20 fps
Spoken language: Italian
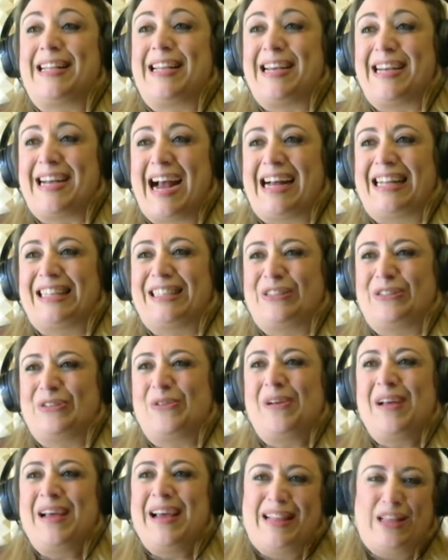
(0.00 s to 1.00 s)
e di
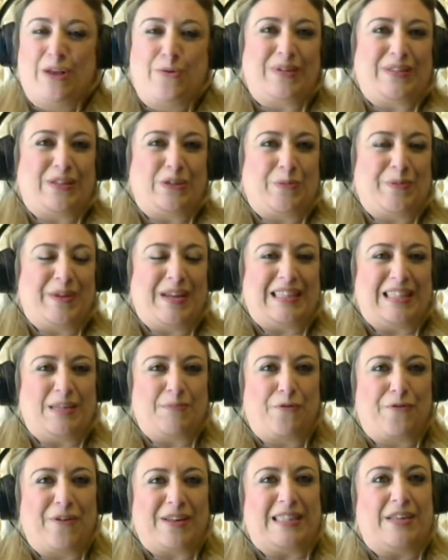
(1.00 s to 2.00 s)
canto di questo
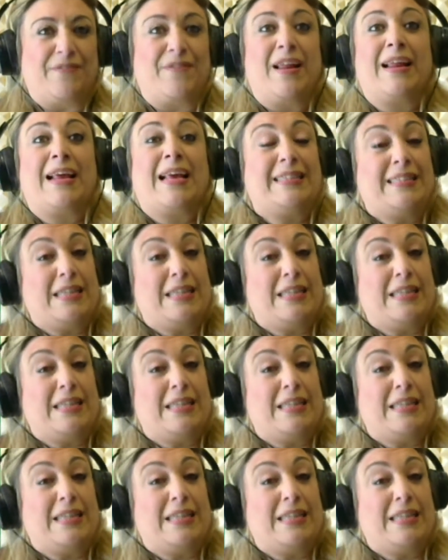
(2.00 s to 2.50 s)
bellissimo festival che si è